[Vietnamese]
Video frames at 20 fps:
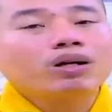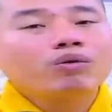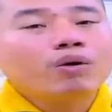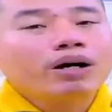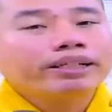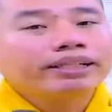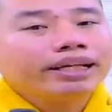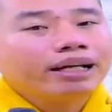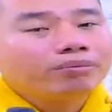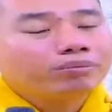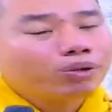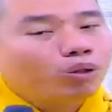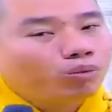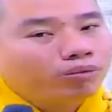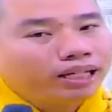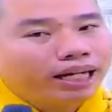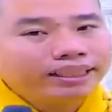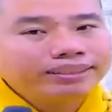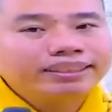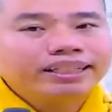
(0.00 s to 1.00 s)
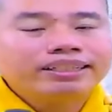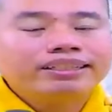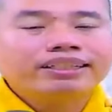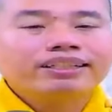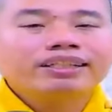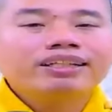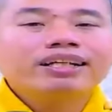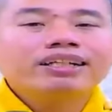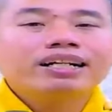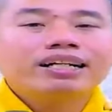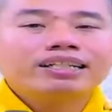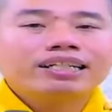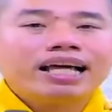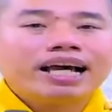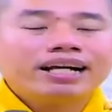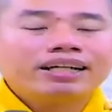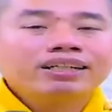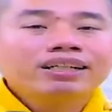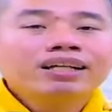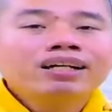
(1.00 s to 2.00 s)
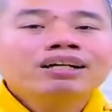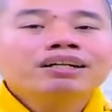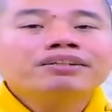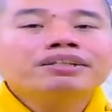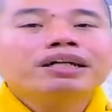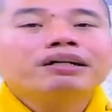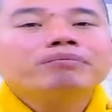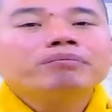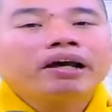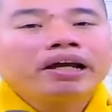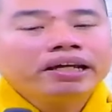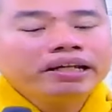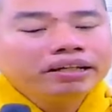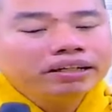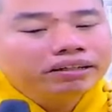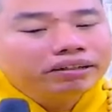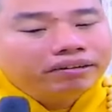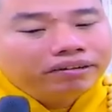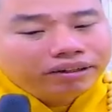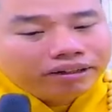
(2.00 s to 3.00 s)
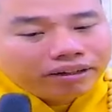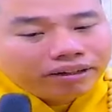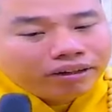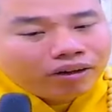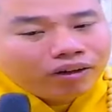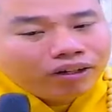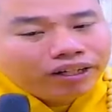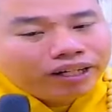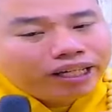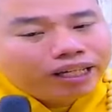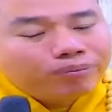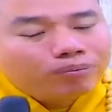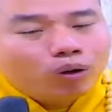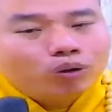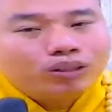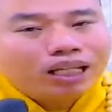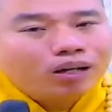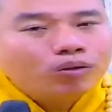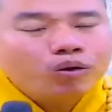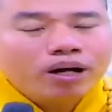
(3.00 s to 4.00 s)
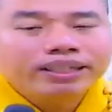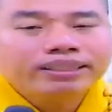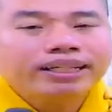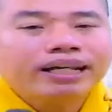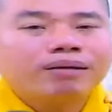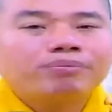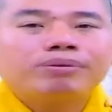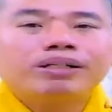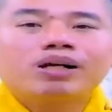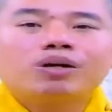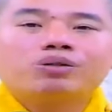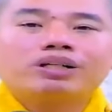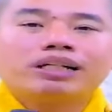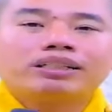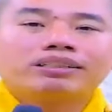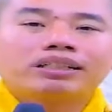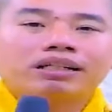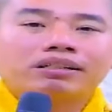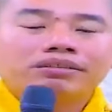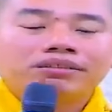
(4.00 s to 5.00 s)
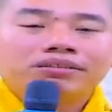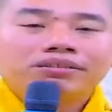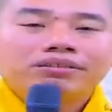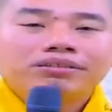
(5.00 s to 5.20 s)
tát quán thế âm cũng giảng sanh về thế giới cực lạc nhưng mấy người nói niệm bồ tát quán thế âm để cầu giảng sanh